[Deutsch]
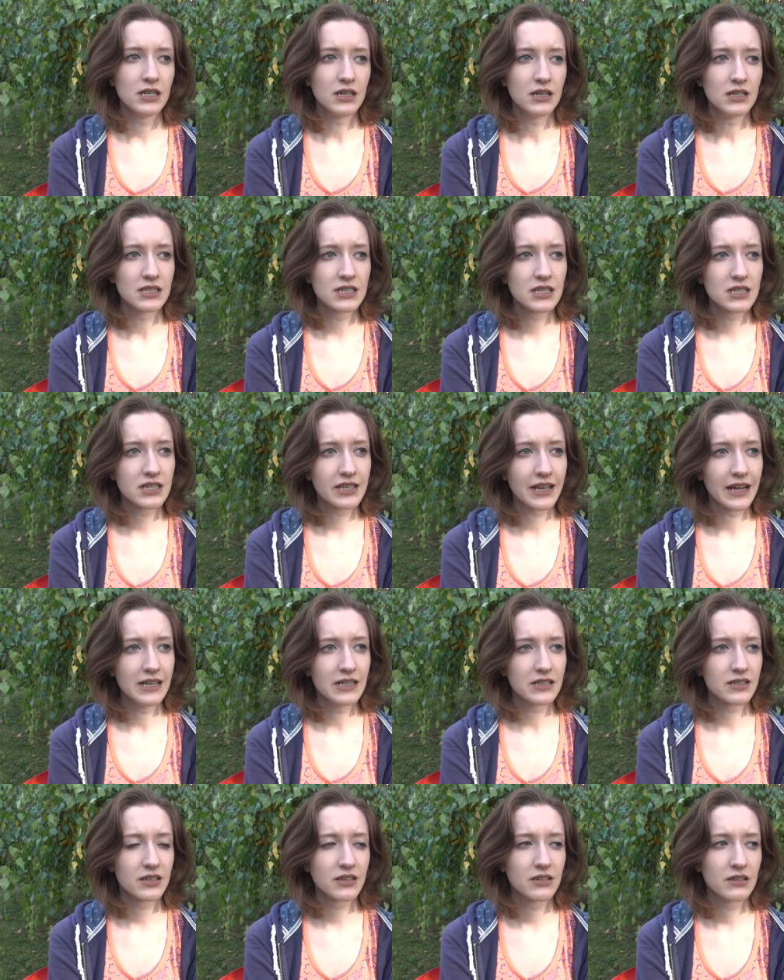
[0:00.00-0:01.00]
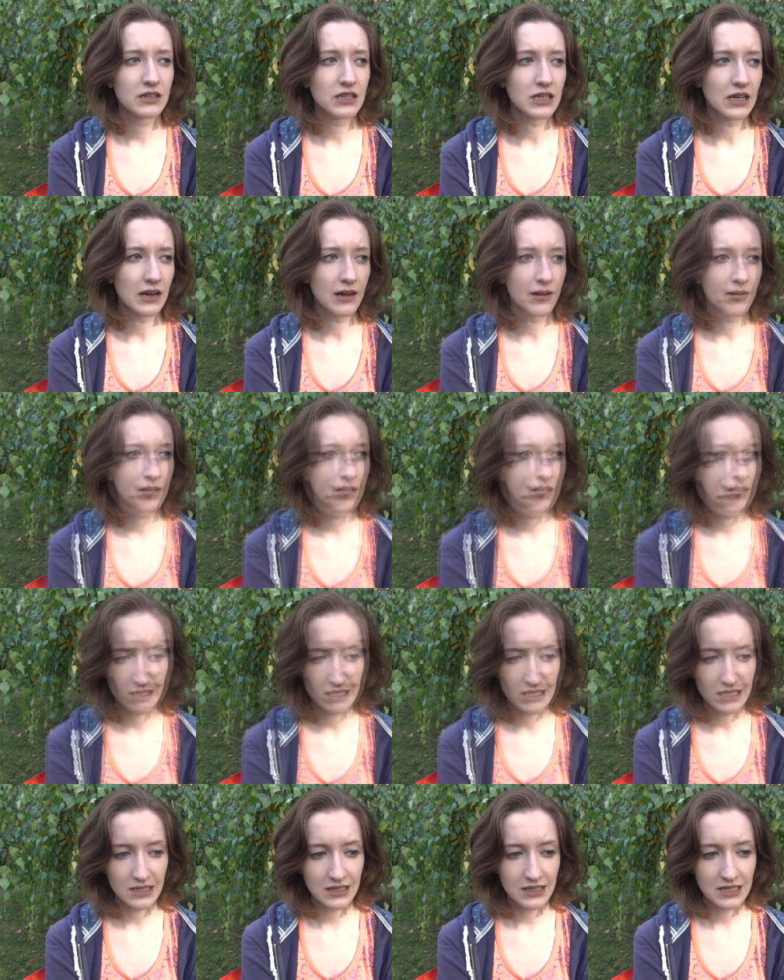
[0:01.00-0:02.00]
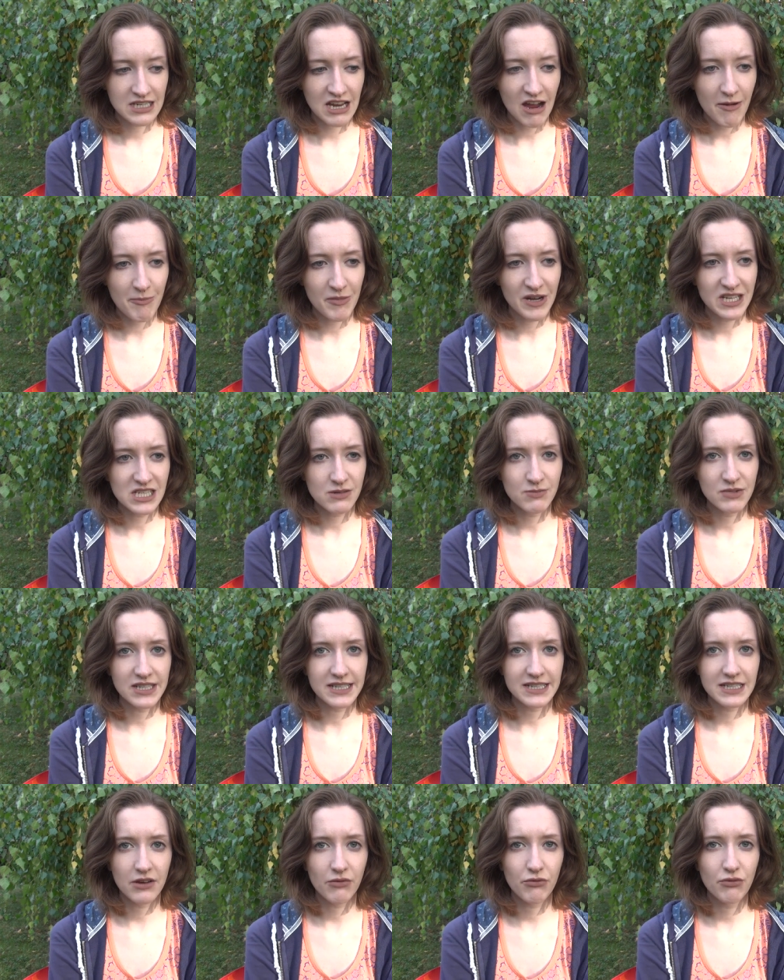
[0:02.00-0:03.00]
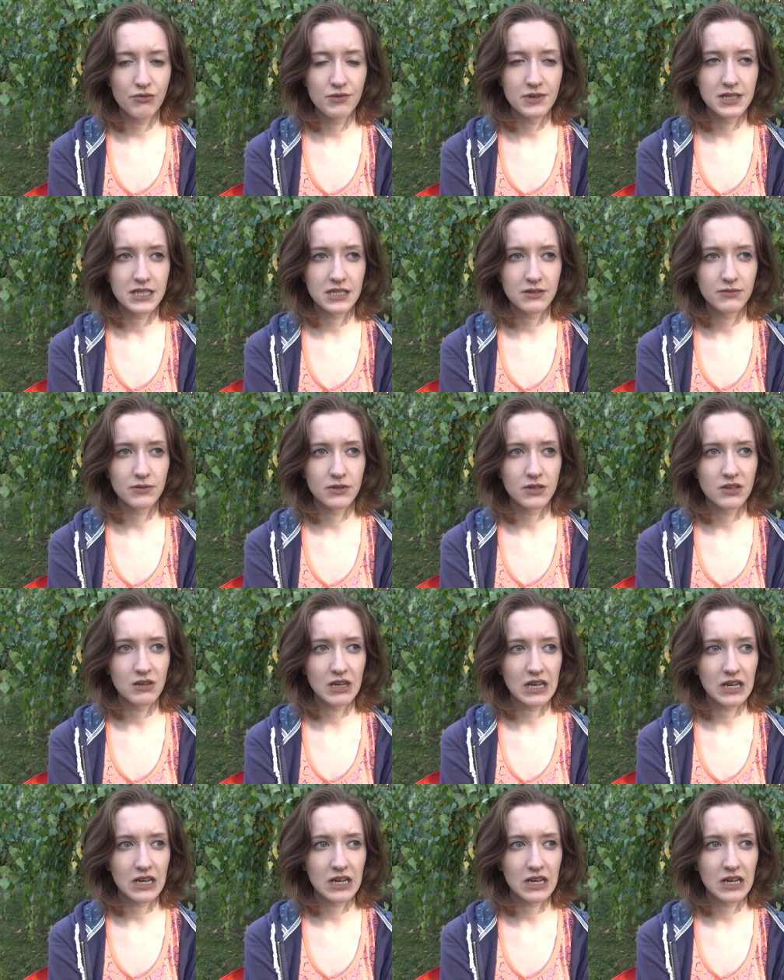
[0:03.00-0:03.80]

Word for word: Es ist halt, ja, ich habe manchmal das Gefühl, es wird,